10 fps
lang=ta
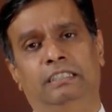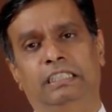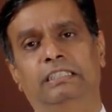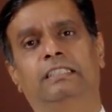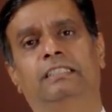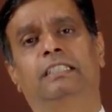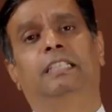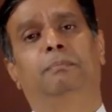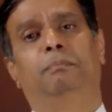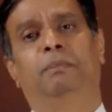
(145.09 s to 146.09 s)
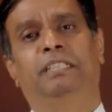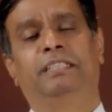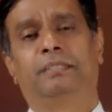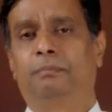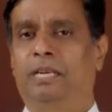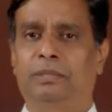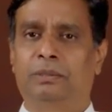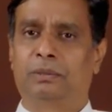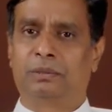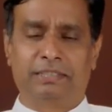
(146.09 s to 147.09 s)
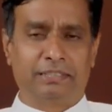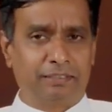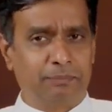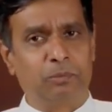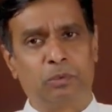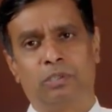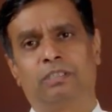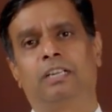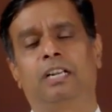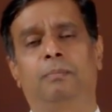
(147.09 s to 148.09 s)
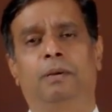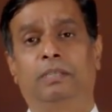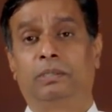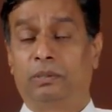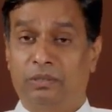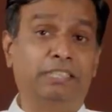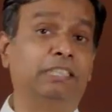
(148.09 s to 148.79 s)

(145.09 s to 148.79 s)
எந்தெந்த மனிதரை பார்க்குறோனோ எந்த பொருளெல்லாம் நான் பார்க்குறேனோ